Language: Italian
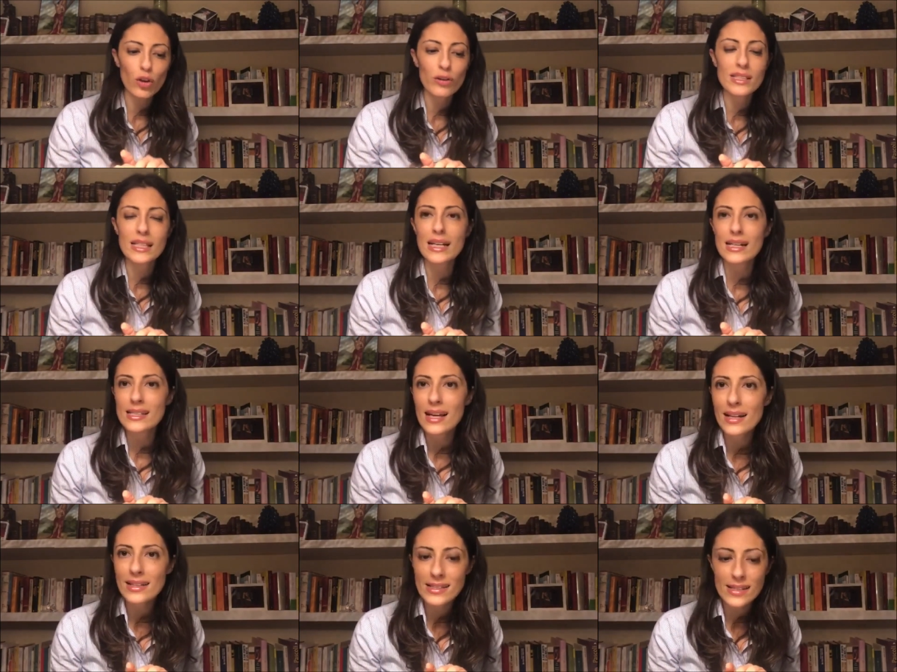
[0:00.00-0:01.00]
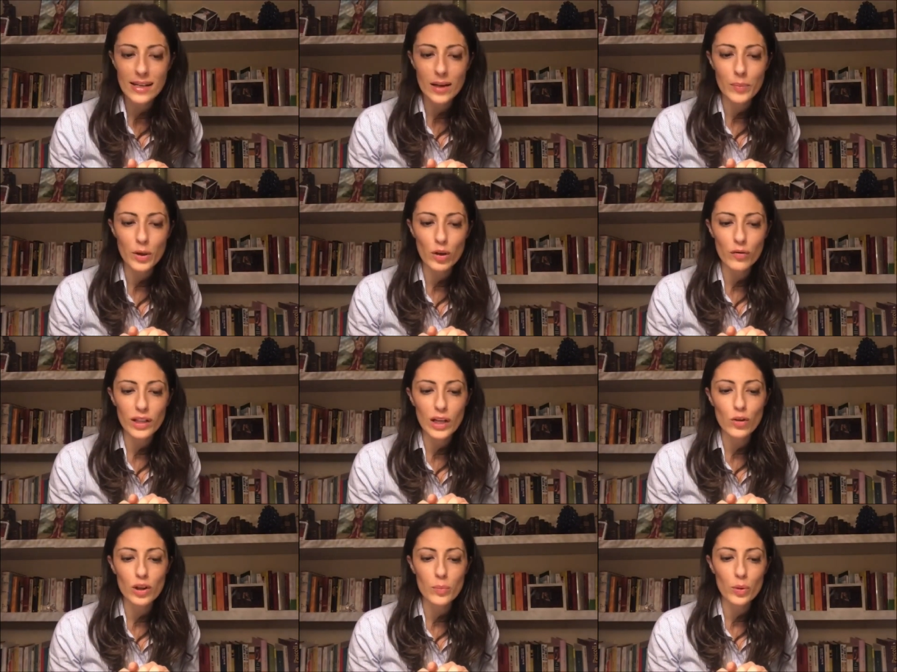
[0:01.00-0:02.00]
Tolse la salsa e la
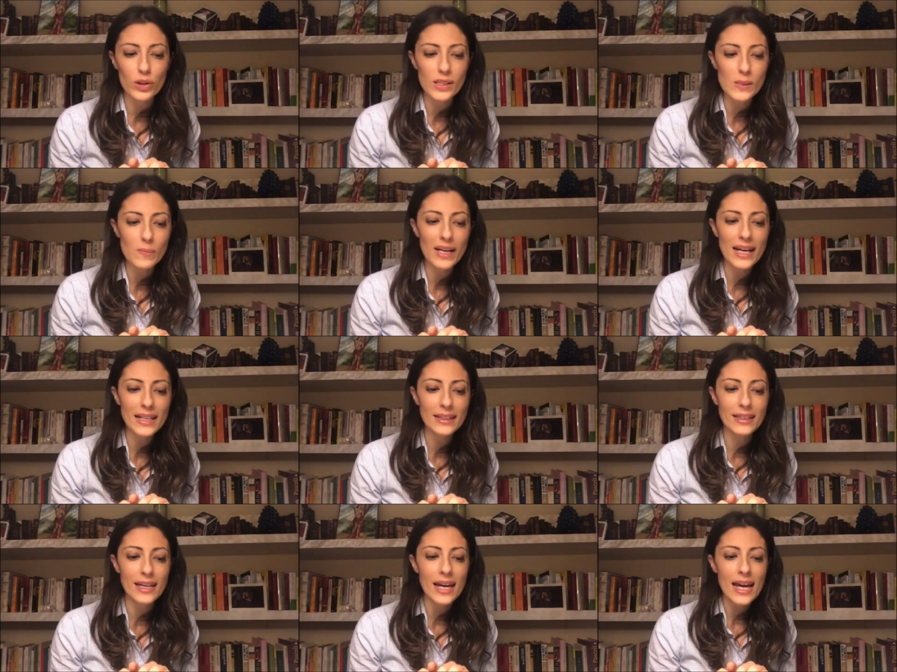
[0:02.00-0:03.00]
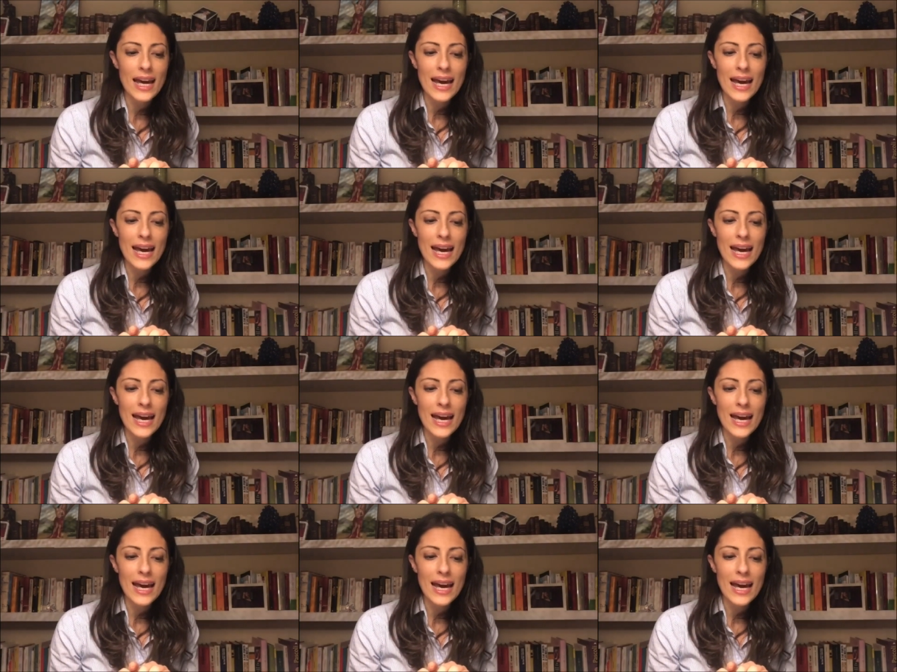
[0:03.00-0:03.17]
pirofila con i pochi spaghetti